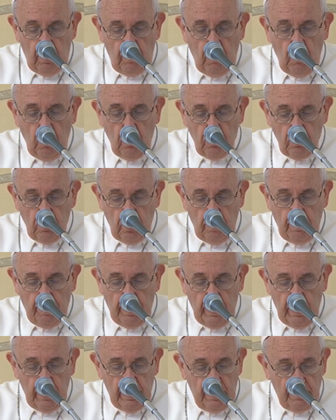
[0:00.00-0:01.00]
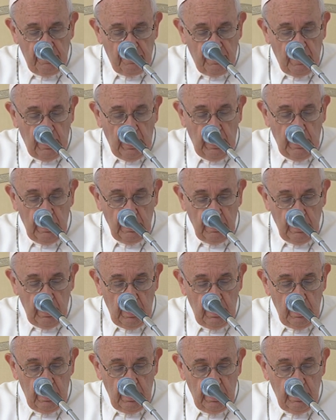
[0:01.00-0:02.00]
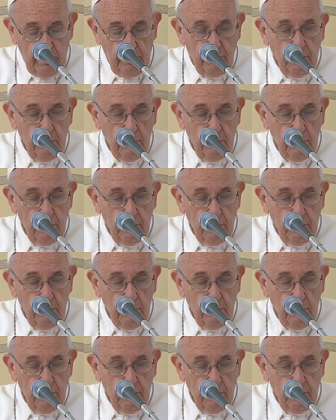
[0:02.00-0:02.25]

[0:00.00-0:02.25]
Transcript: mondo per gli scandali.